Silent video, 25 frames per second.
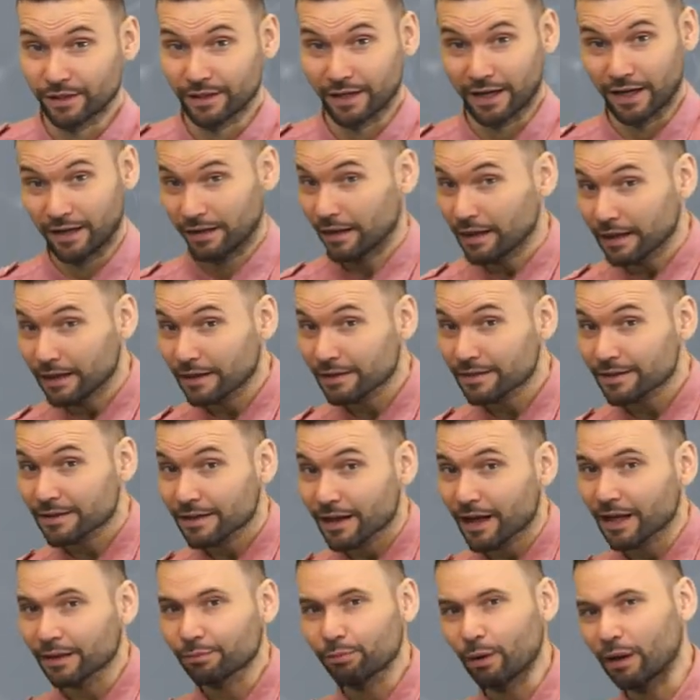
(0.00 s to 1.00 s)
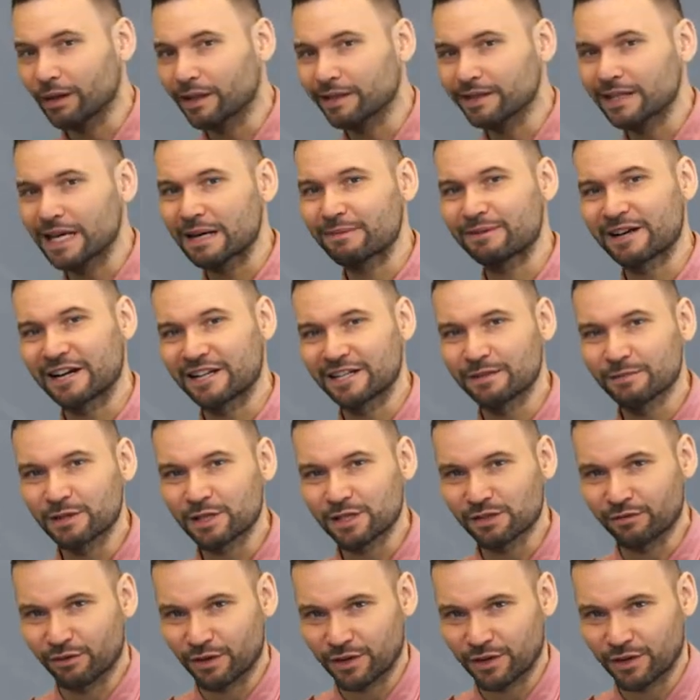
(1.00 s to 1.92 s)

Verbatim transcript: Наконец-то отпала необходимость в